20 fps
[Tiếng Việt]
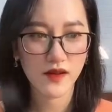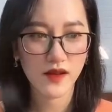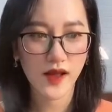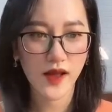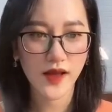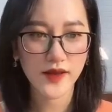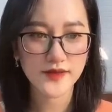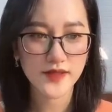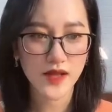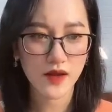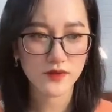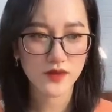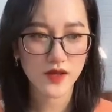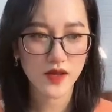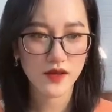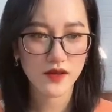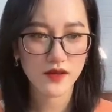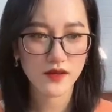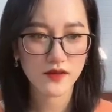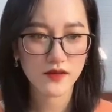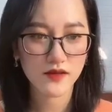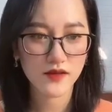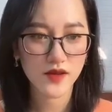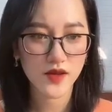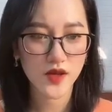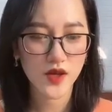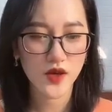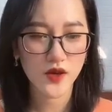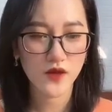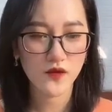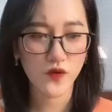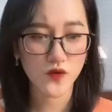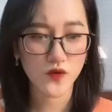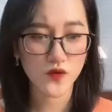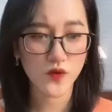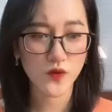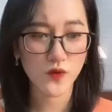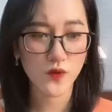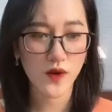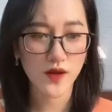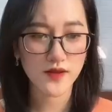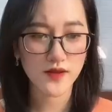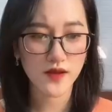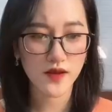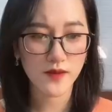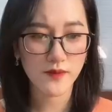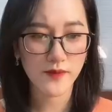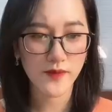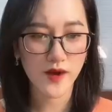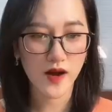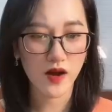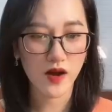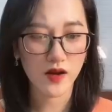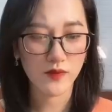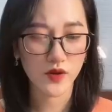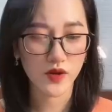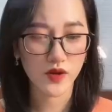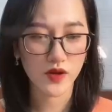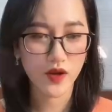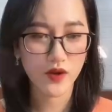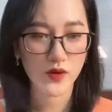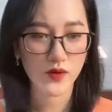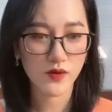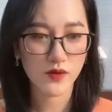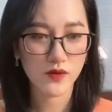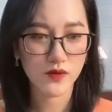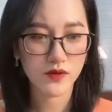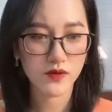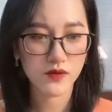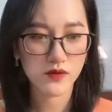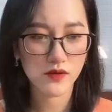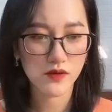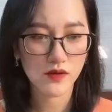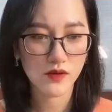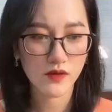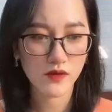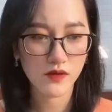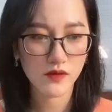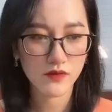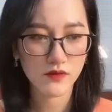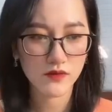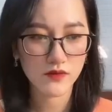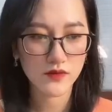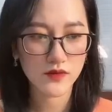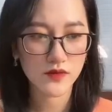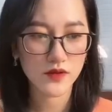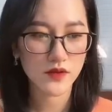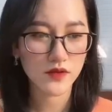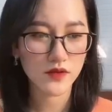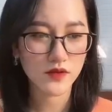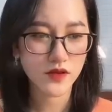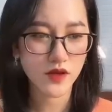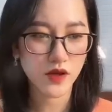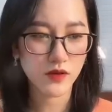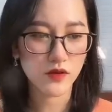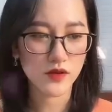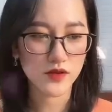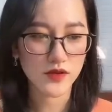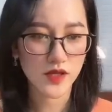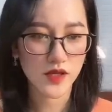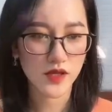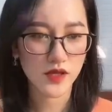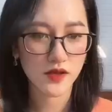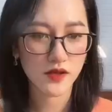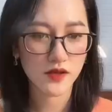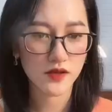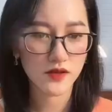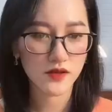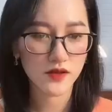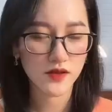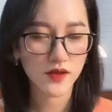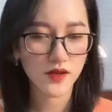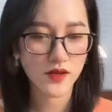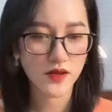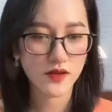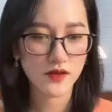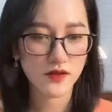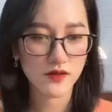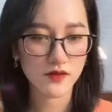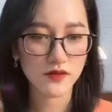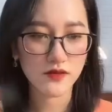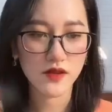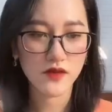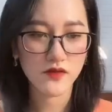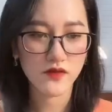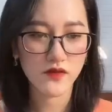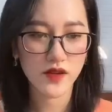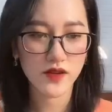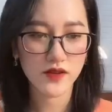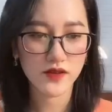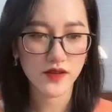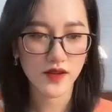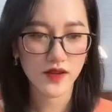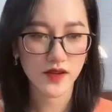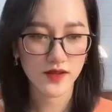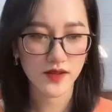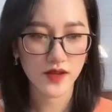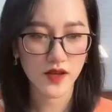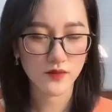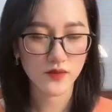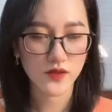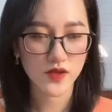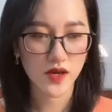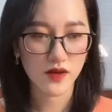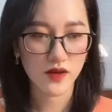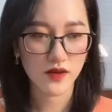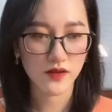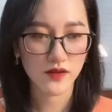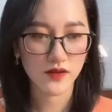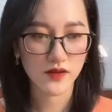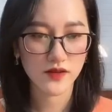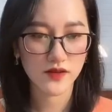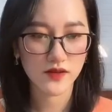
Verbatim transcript: Anh sao thế Phù Dung quan tâm mà hỏi một câu Không có gì Từ ngương viên cật còng trả lời